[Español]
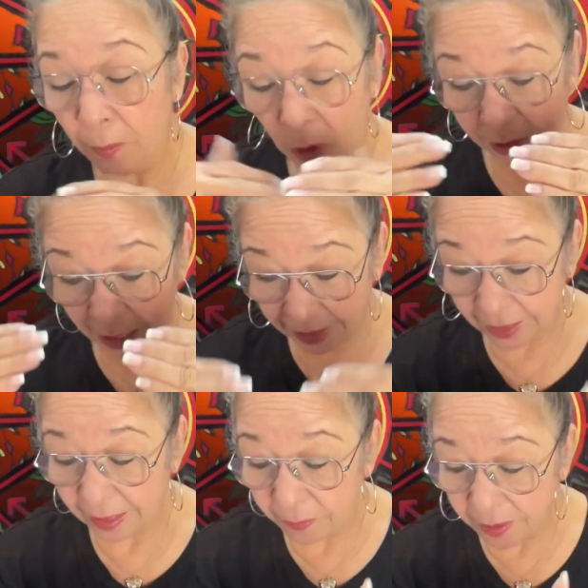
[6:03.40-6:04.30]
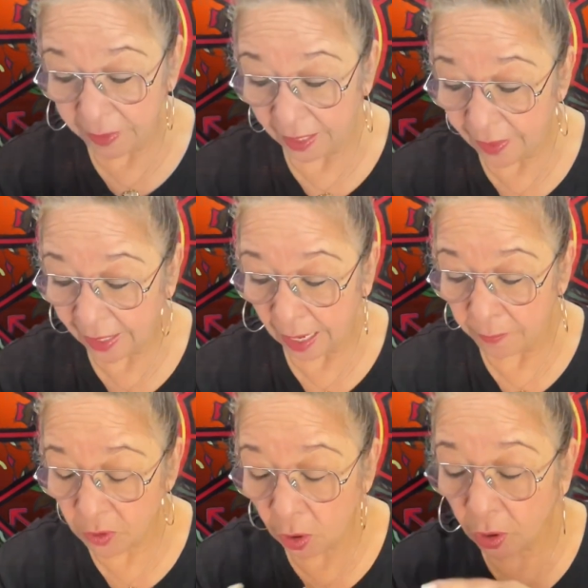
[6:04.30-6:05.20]
porque aquí de primera de
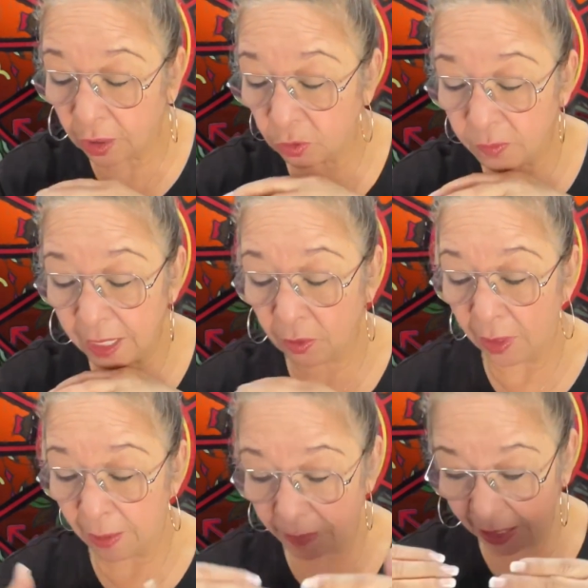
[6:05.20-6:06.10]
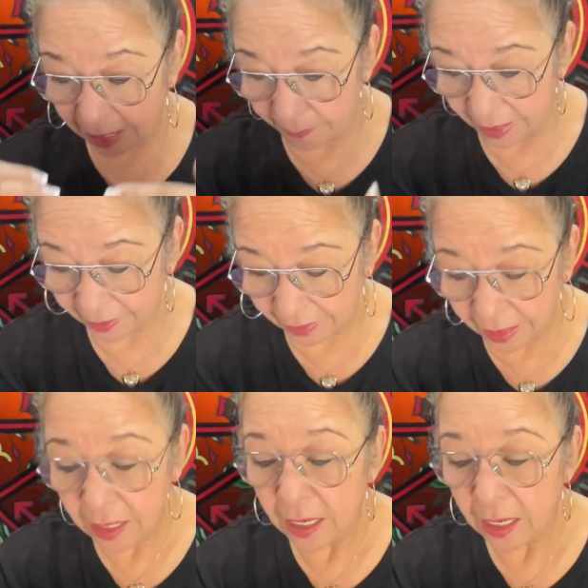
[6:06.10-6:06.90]
cambio es lo que estoy viendo en la parte